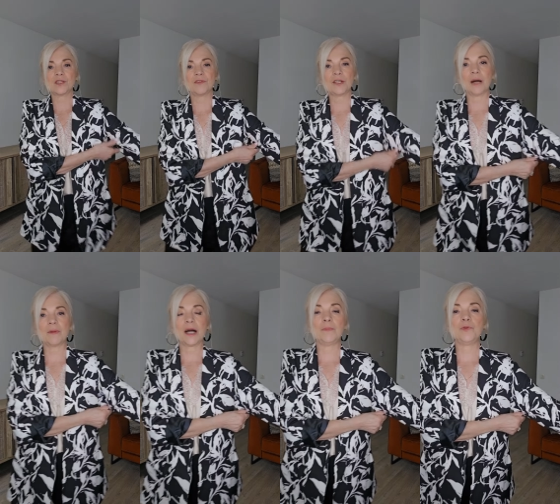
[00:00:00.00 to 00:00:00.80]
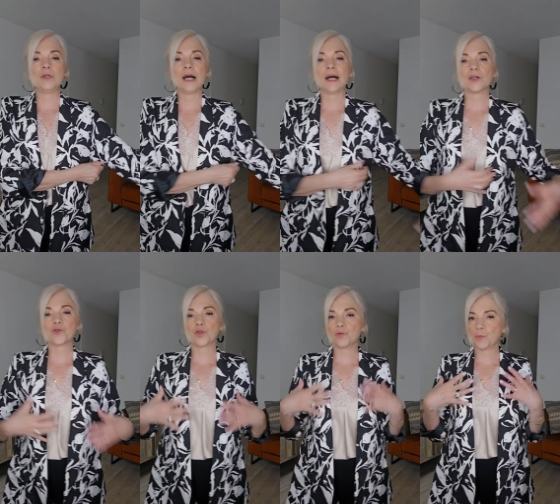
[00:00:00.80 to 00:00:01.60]
avez un bras plus large ou
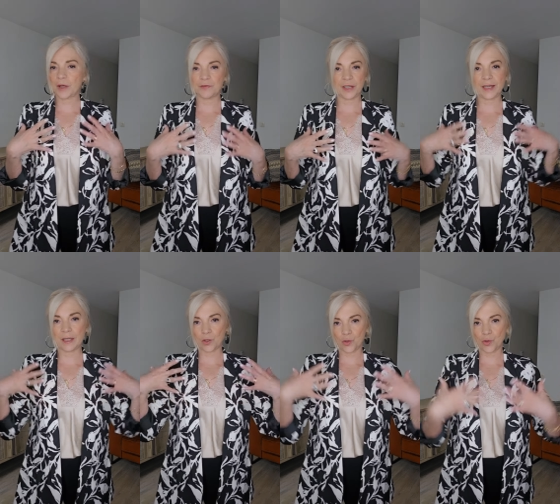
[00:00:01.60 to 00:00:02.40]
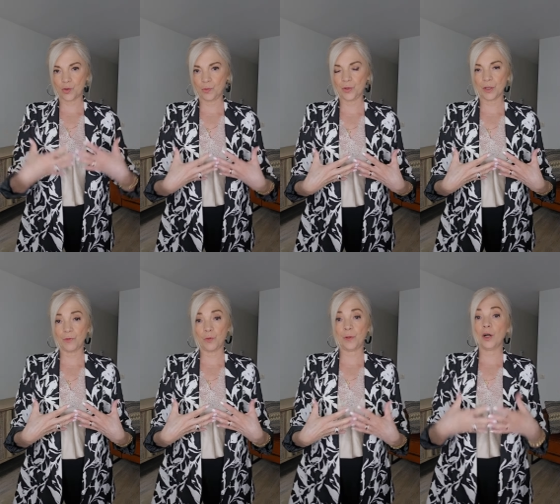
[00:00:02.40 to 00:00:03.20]
que vous préférez quelque chose de plus
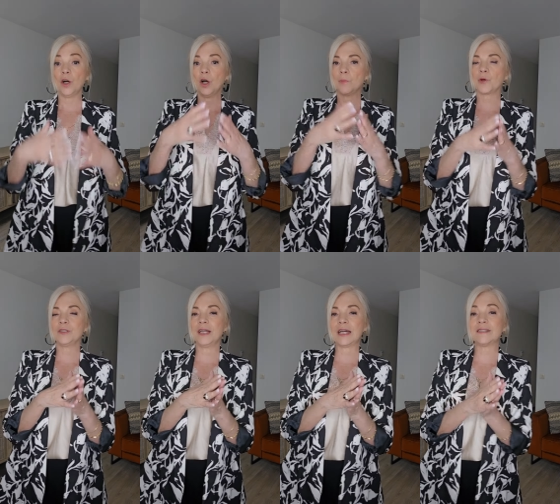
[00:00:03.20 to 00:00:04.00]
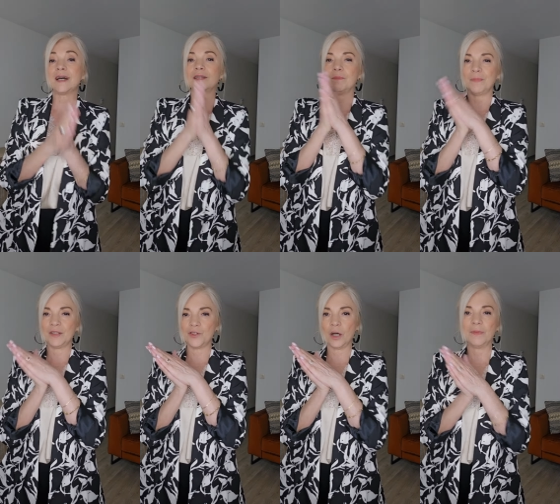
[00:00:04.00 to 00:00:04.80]
enveloppant, prenez la taille
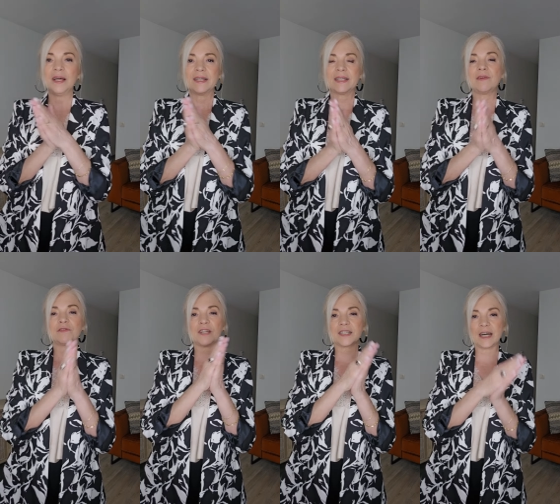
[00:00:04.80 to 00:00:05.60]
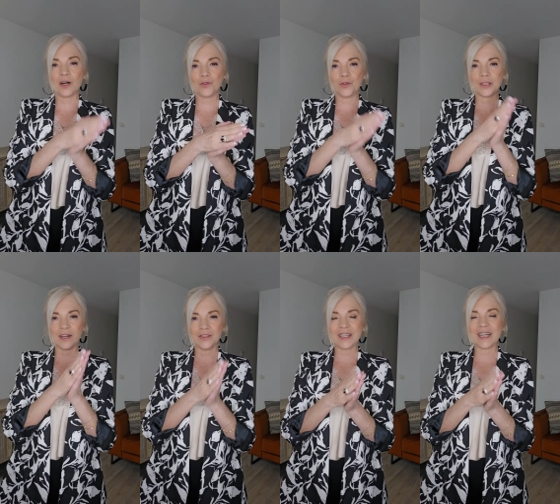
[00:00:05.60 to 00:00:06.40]
médium qui va faire 42,
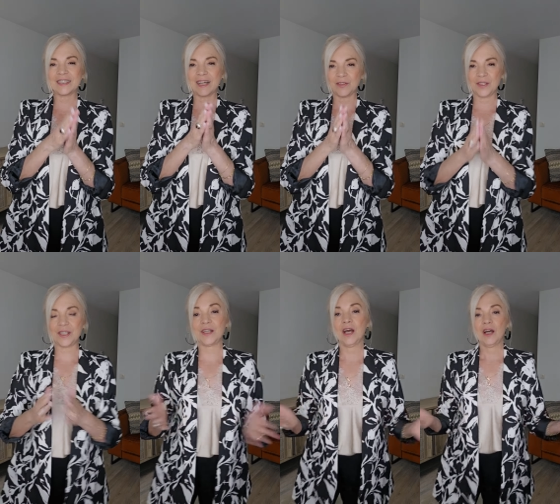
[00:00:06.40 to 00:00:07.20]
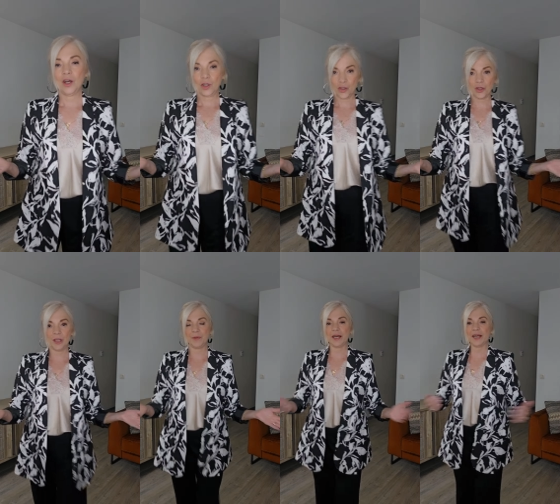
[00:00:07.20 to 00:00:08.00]
44, 46. Jolie
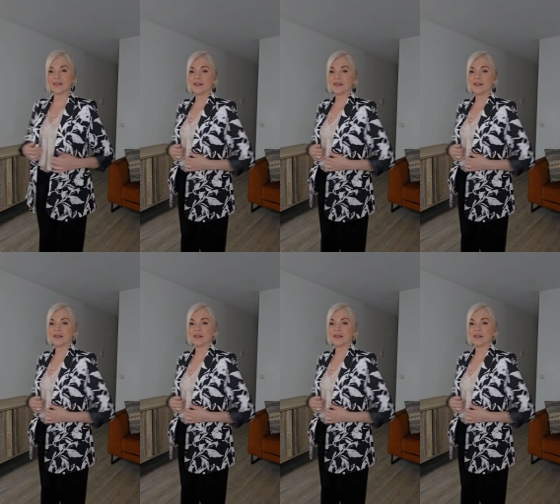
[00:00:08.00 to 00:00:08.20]
pièce,